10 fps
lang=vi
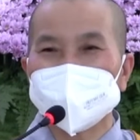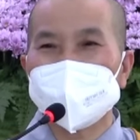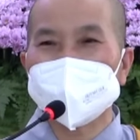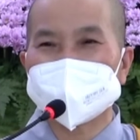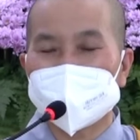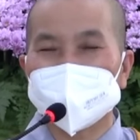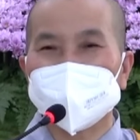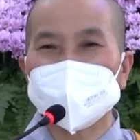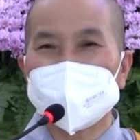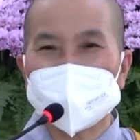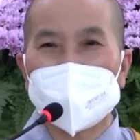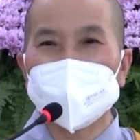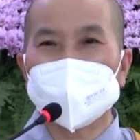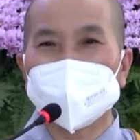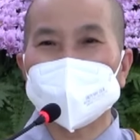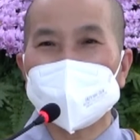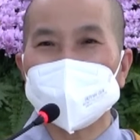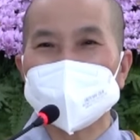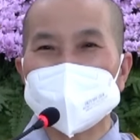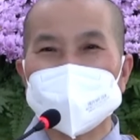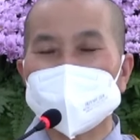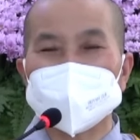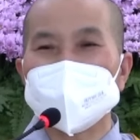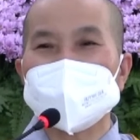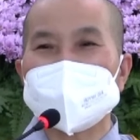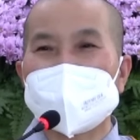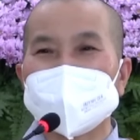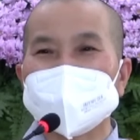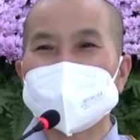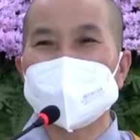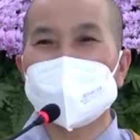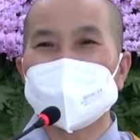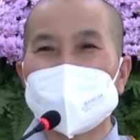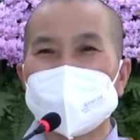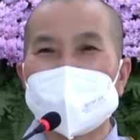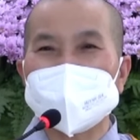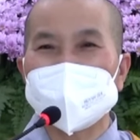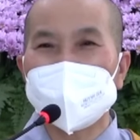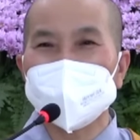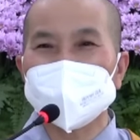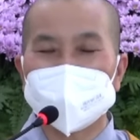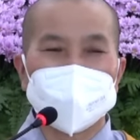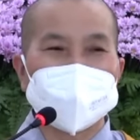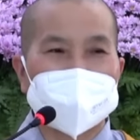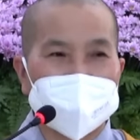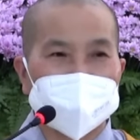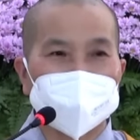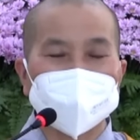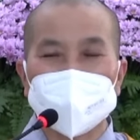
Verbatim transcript: tôi, chồng của tôi, con của tôi, nhưng mà suối vàng trên lộ gặp ai không. Mình nói nhà của